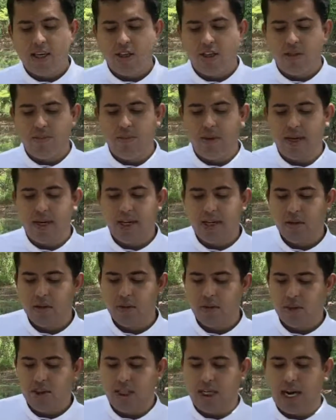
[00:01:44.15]
de
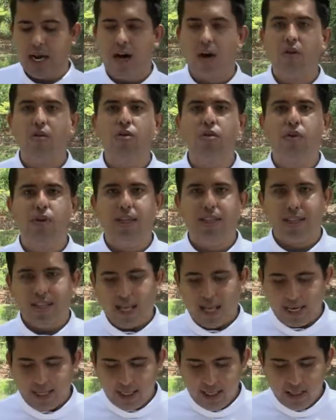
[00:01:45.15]
mando e de
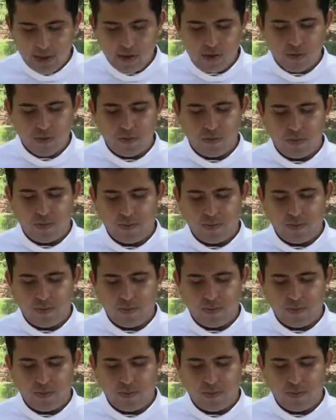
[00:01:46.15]
autoritarismo